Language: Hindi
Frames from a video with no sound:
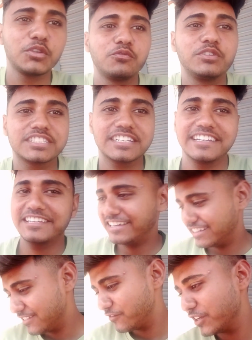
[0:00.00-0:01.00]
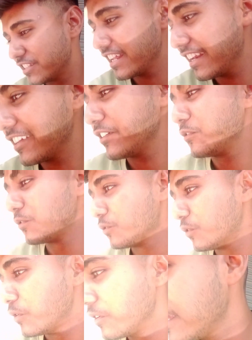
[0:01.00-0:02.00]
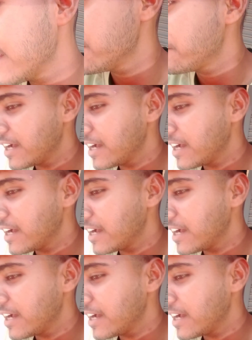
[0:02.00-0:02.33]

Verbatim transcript: तो विश करके फिर चलेंगे उनको यहाँ से